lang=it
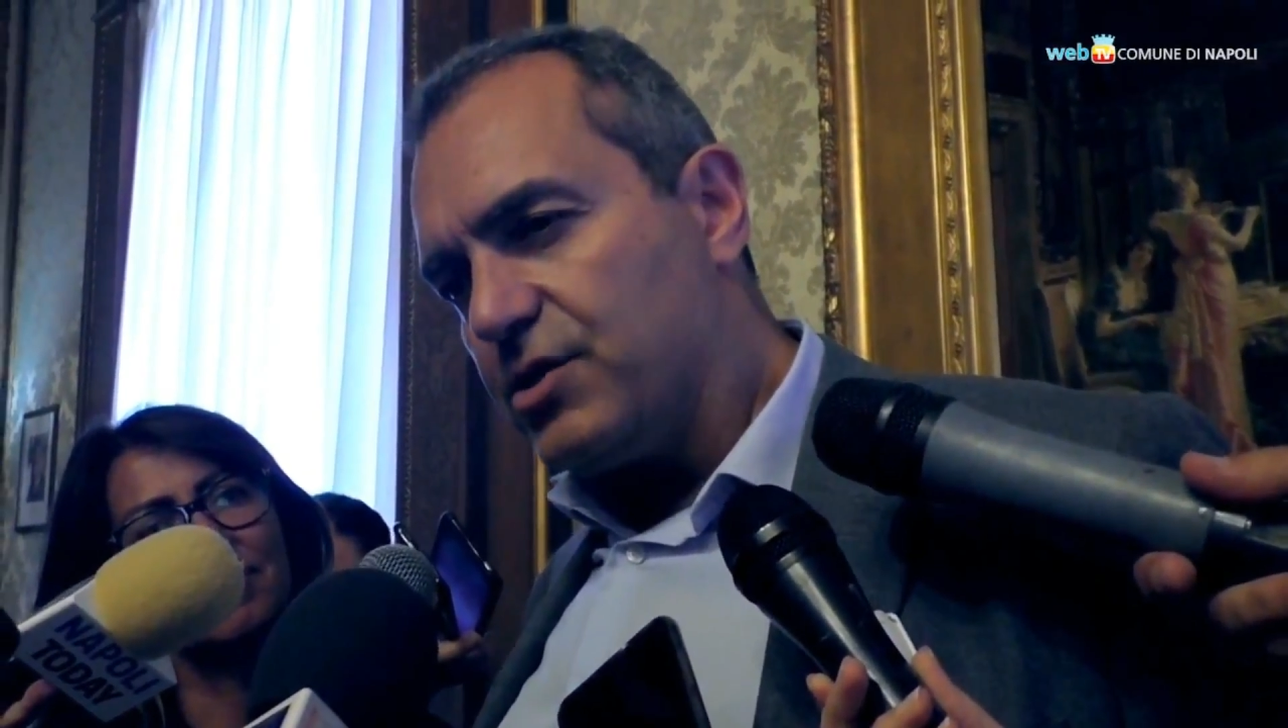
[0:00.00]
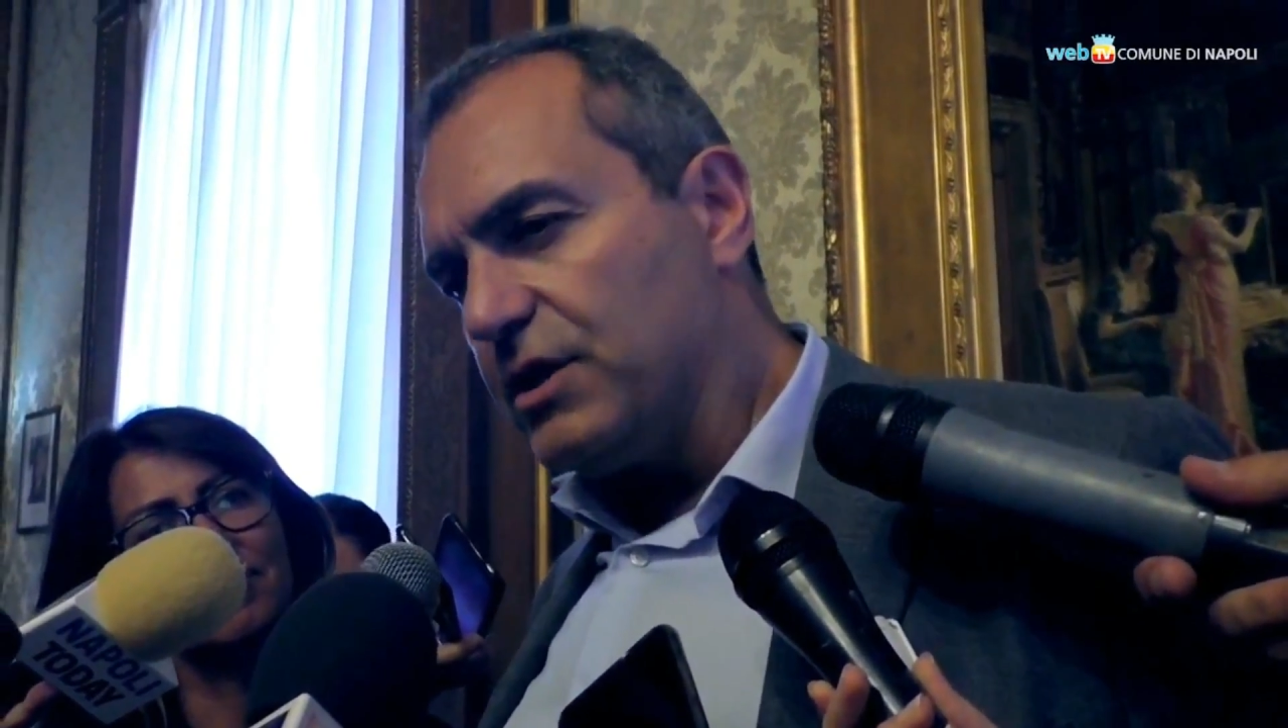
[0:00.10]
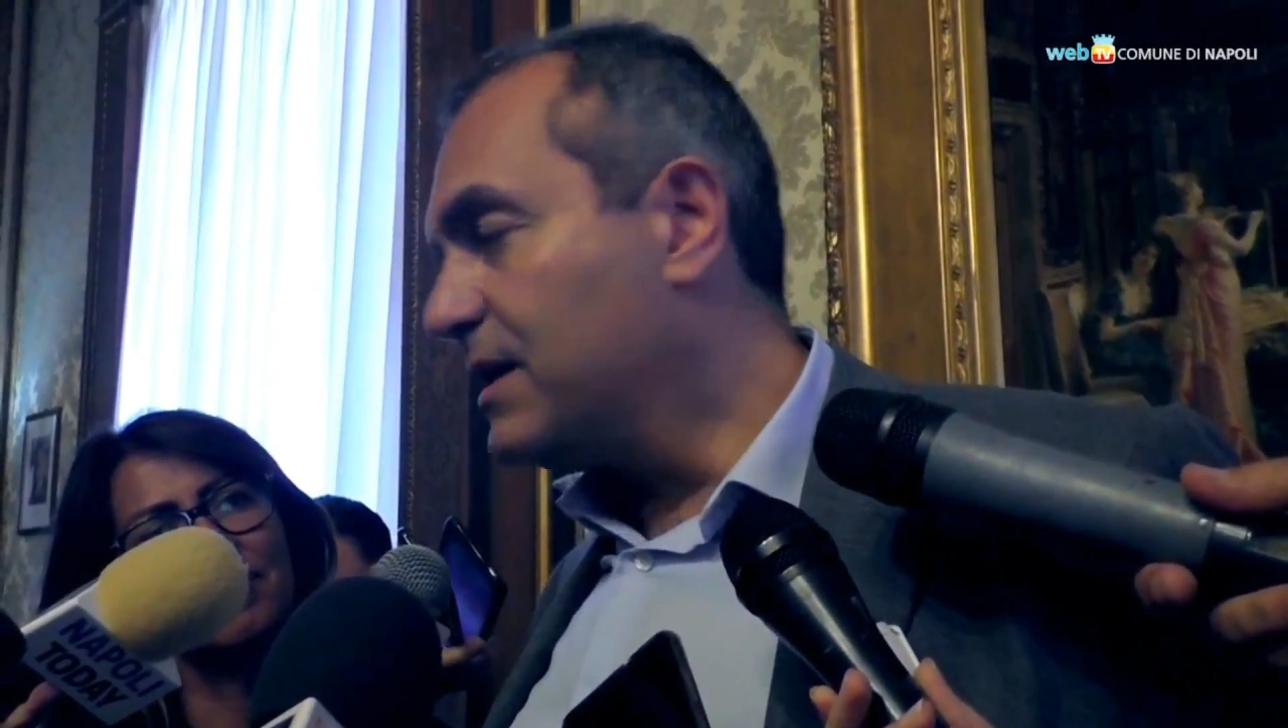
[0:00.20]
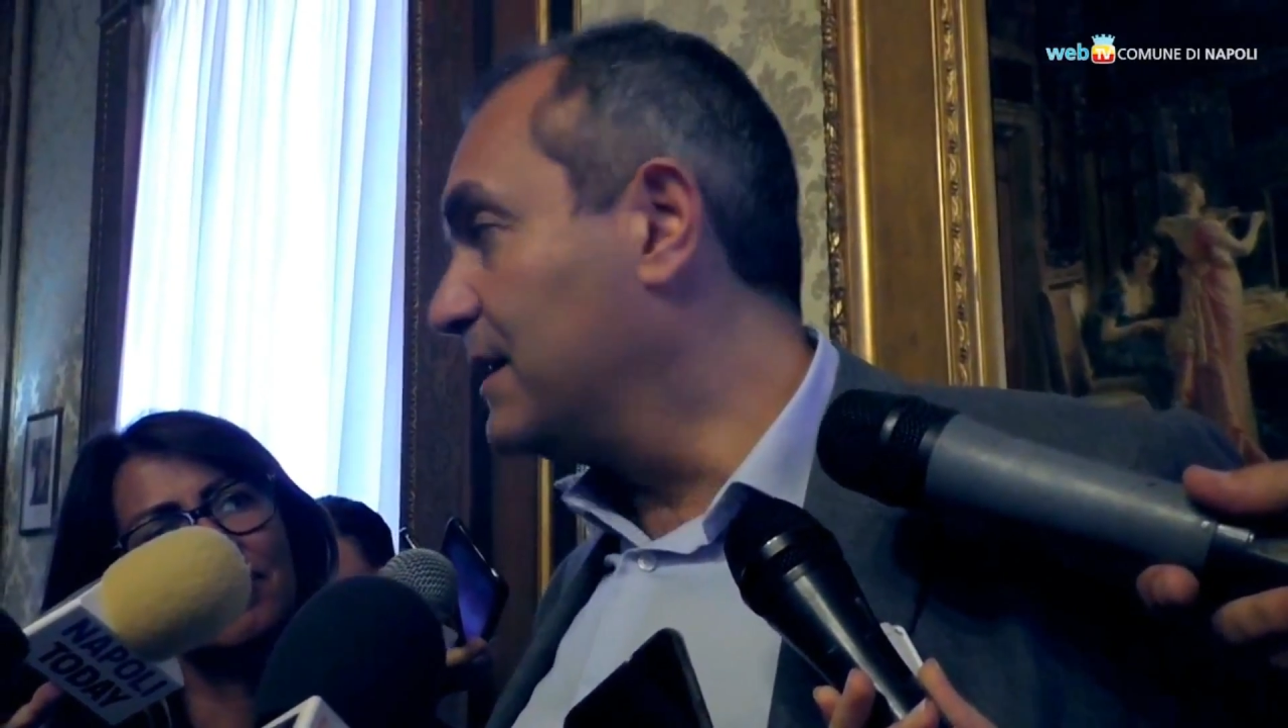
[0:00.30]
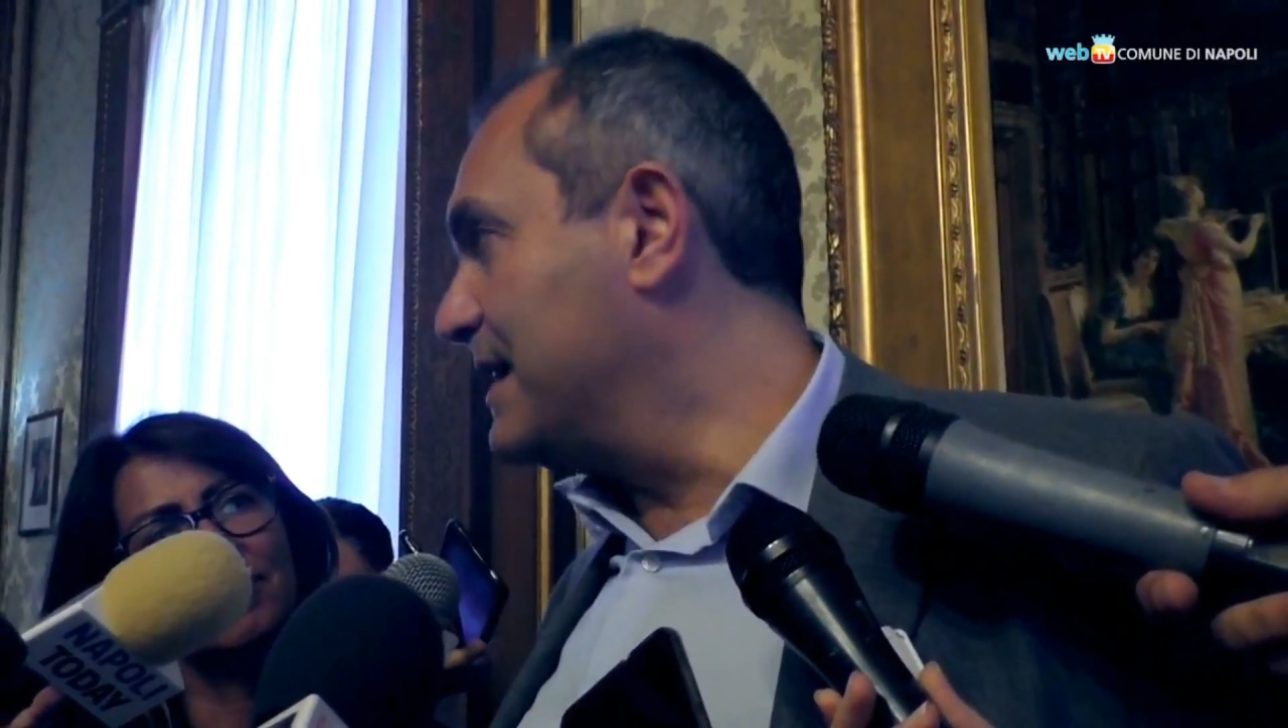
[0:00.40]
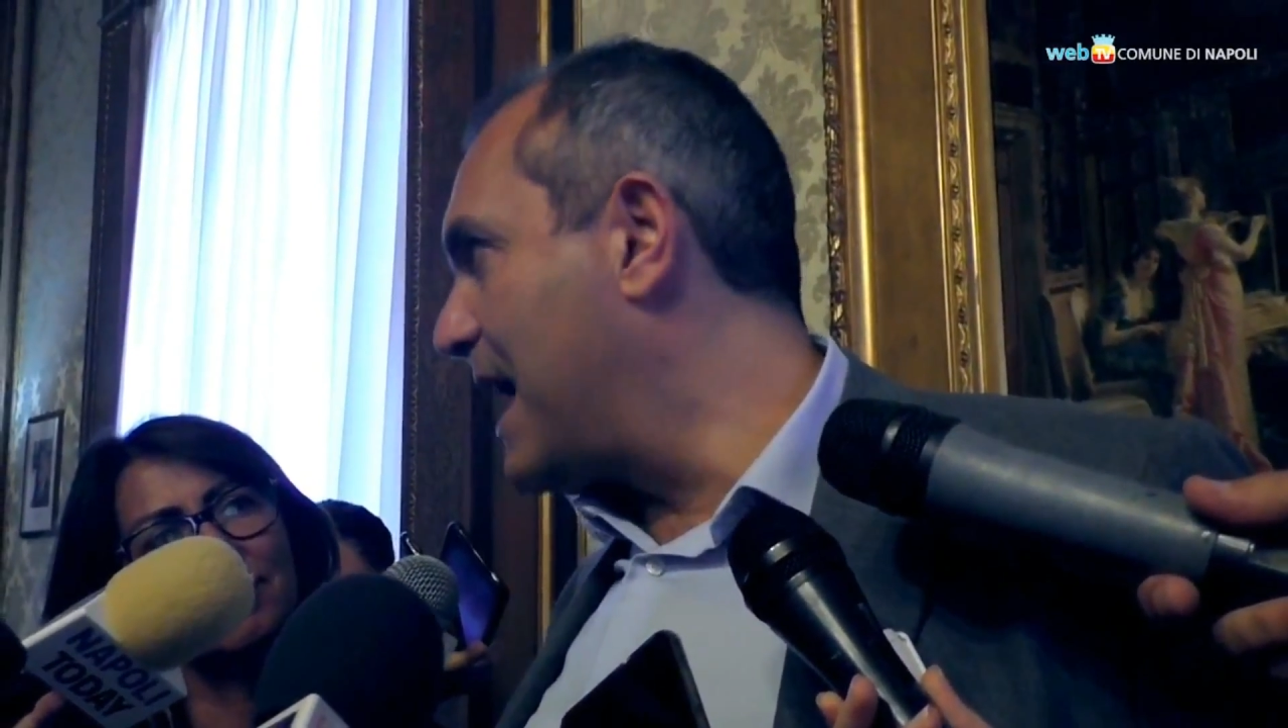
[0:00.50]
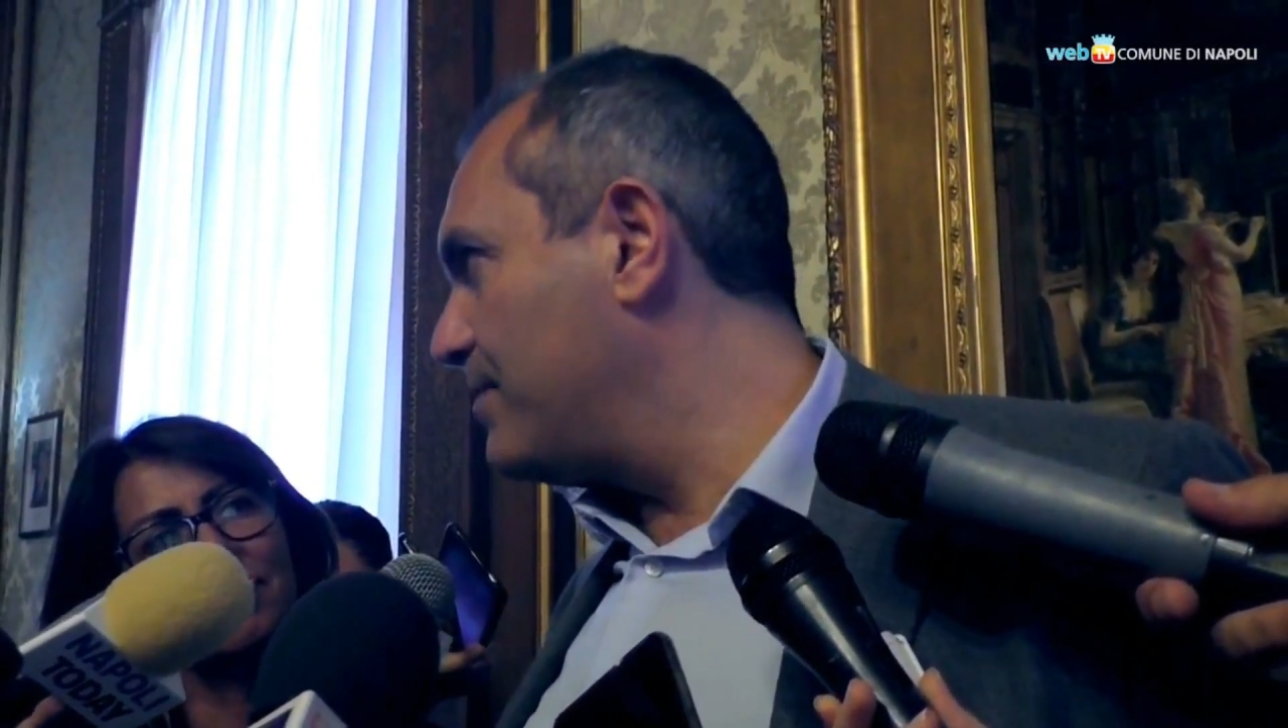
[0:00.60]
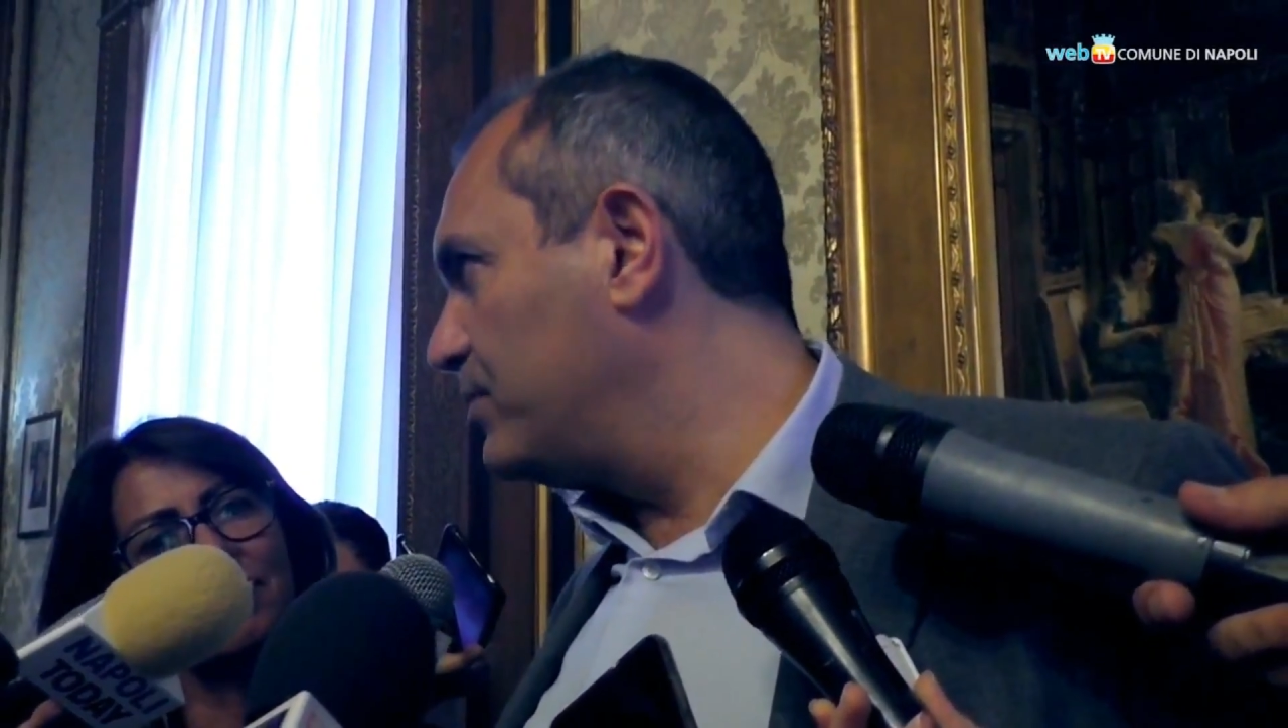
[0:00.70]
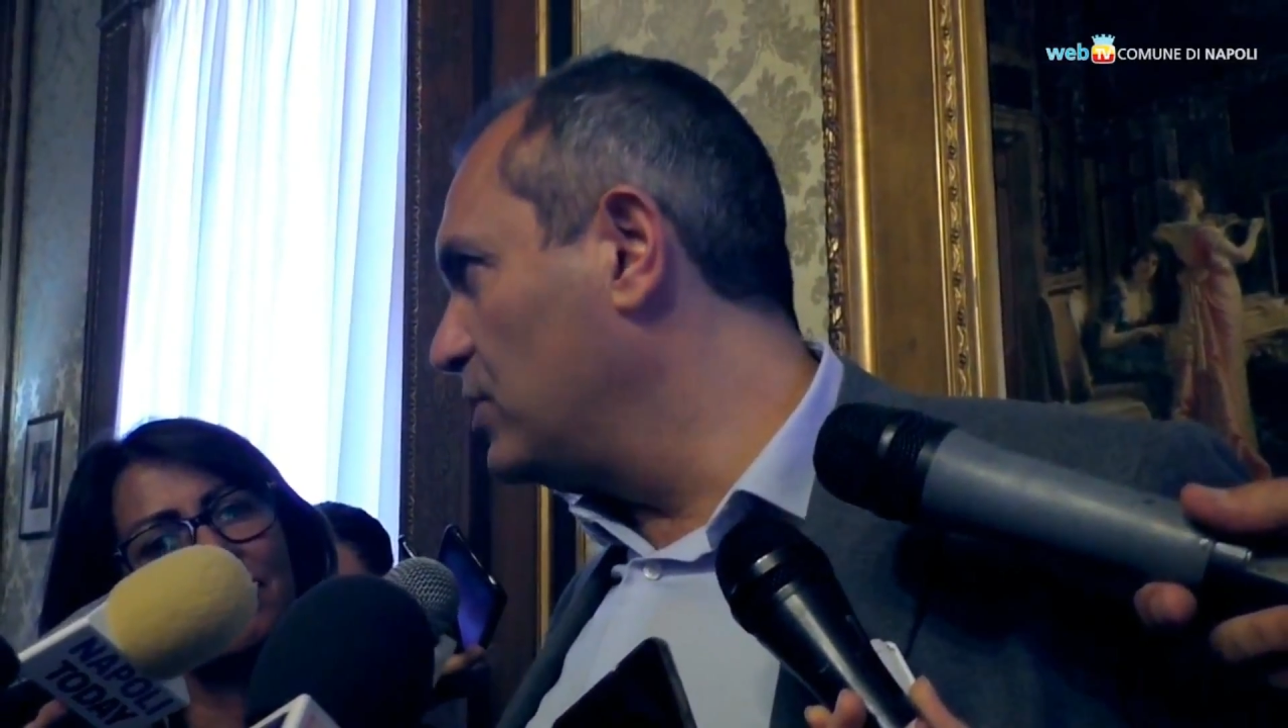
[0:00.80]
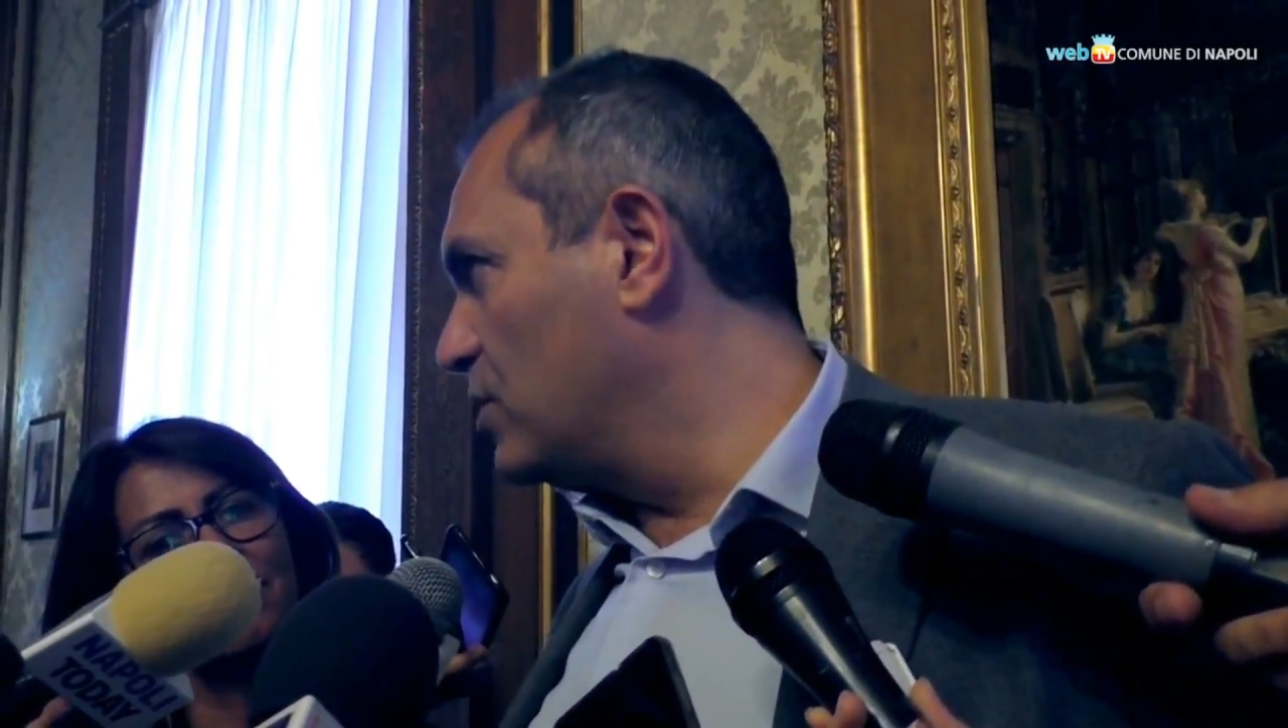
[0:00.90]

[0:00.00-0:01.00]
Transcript: città di Napoli,